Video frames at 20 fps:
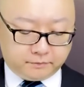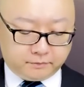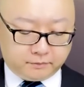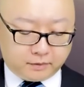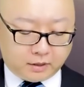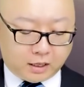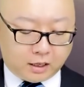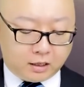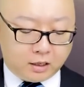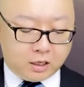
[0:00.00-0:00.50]

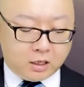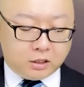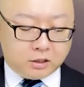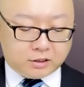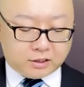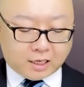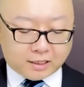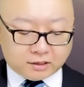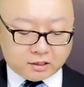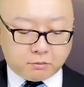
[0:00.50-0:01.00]
啊，
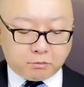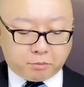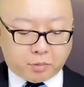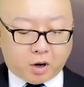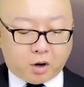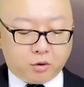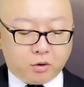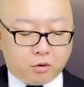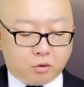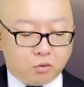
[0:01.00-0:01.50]
沙尘
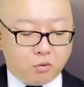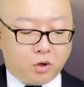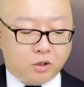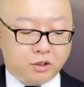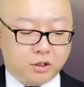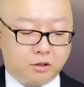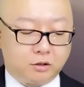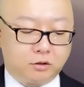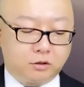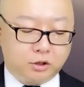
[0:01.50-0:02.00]
暴的过
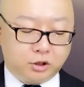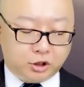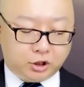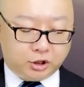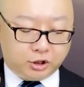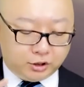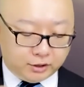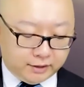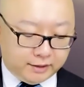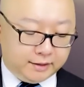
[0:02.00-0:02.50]
程
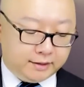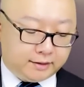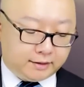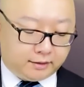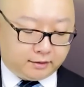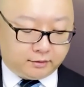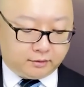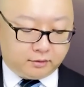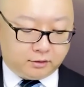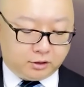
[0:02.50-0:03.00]
十一
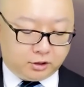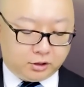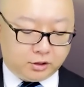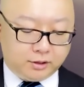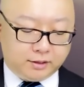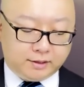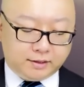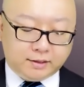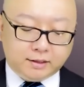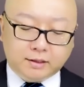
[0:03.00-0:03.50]
次
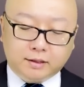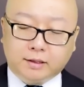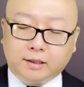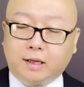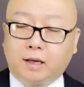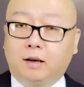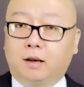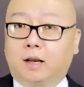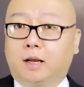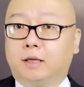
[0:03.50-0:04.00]
是近
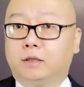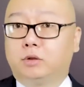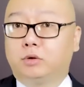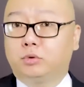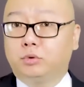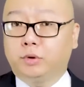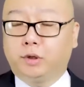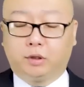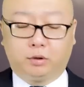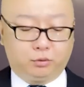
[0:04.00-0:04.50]
年来
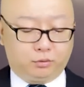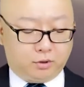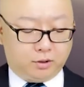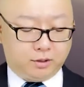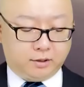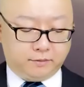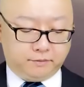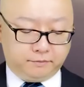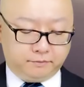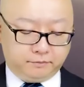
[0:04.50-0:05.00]
最多
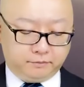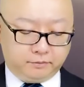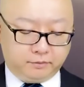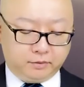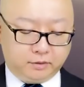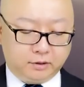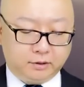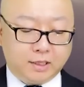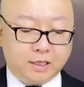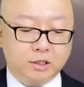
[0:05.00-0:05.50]
的。
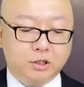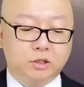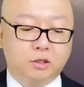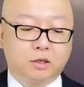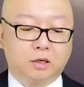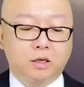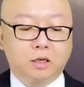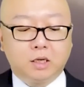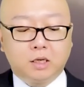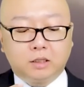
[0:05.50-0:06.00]
但是
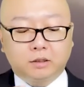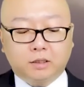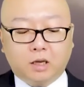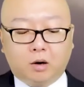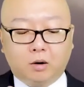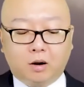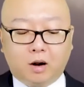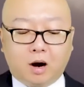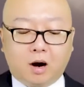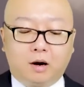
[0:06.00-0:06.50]
呢，
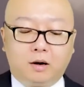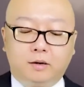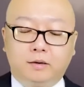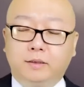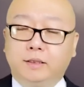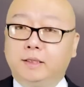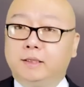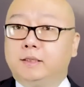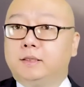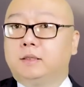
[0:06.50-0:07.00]
到了二
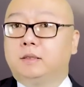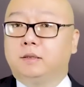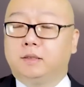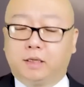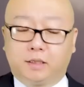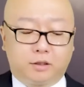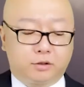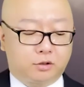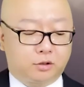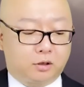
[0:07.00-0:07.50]
零一四
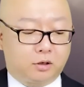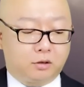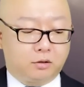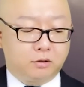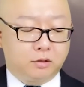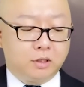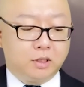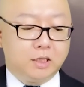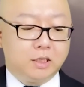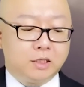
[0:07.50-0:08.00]
年的时
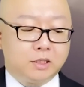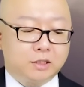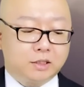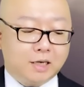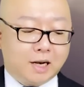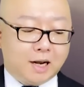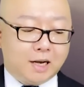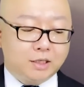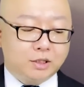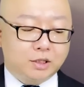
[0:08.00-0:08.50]
候，
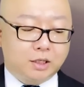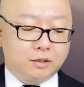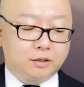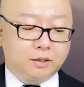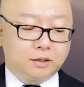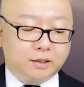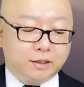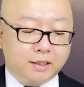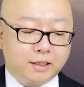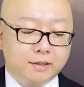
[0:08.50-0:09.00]
沙尘
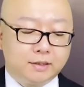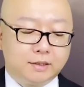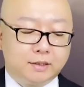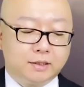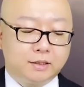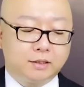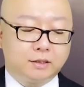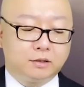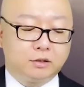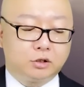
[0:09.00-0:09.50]
的天
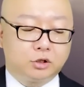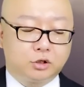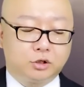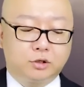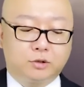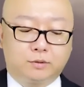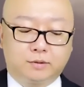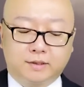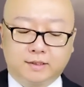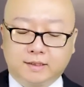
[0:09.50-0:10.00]
气
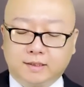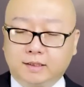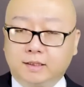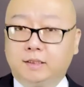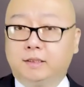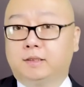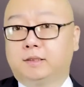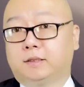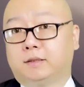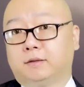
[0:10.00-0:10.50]
只有
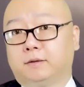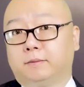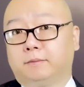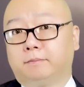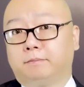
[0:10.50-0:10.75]
七次。